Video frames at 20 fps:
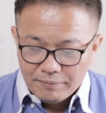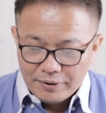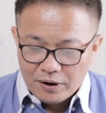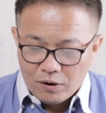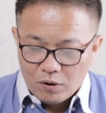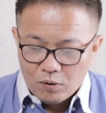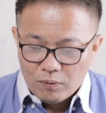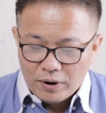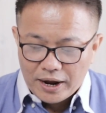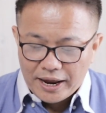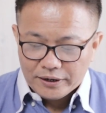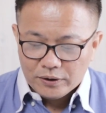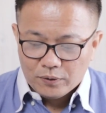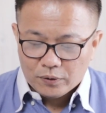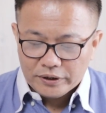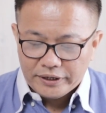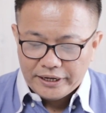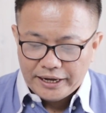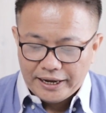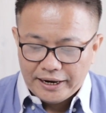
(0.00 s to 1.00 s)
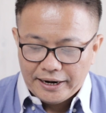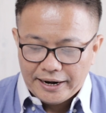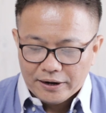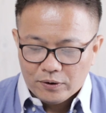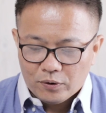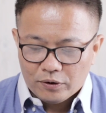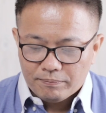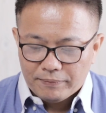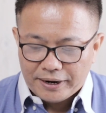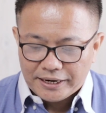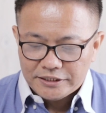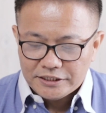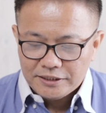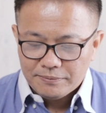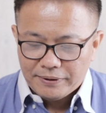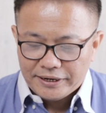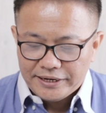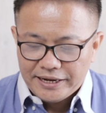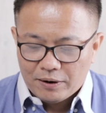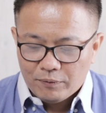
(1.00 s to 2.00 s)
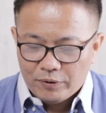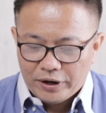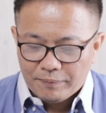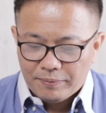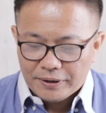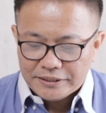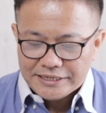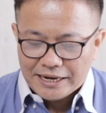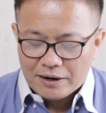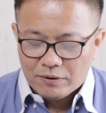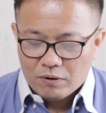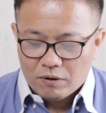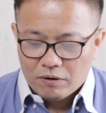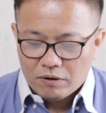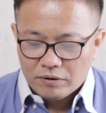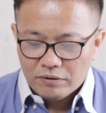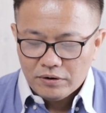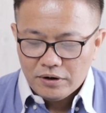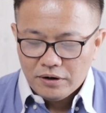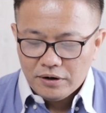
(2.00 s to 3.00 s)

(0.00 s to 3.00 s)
พระโอวาทกฎเกณฑ์และกฎหมายซึ่งพระยาเวห์พระเจ้าของ